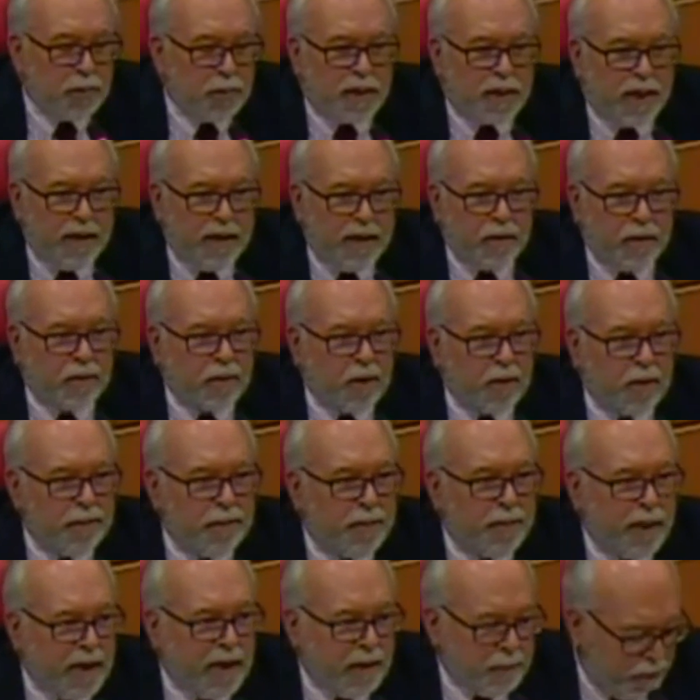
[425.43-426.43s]
En tout cas, ils n'en
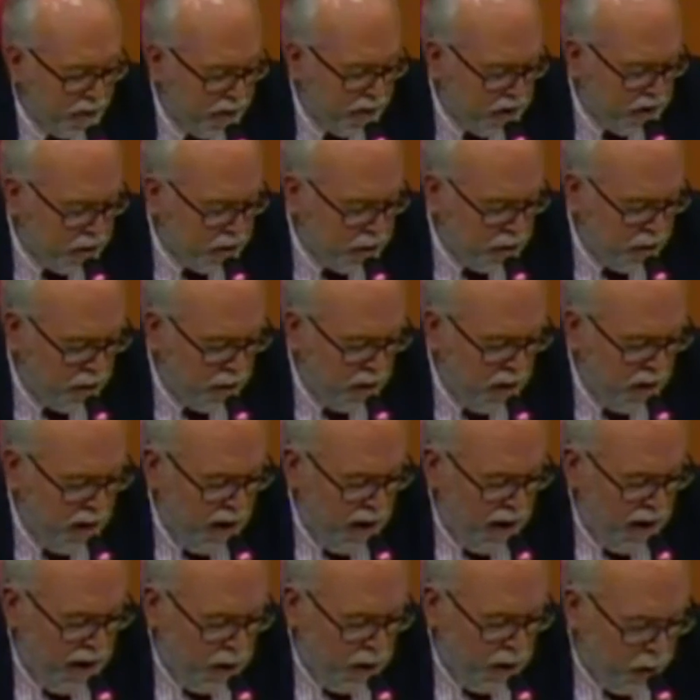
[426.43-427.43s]
donnent pas l'impression.
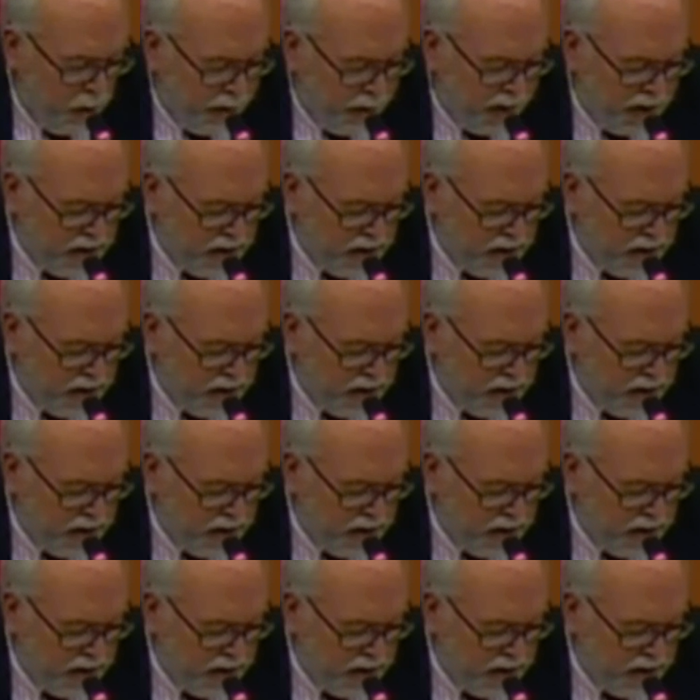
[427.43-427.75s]
Et le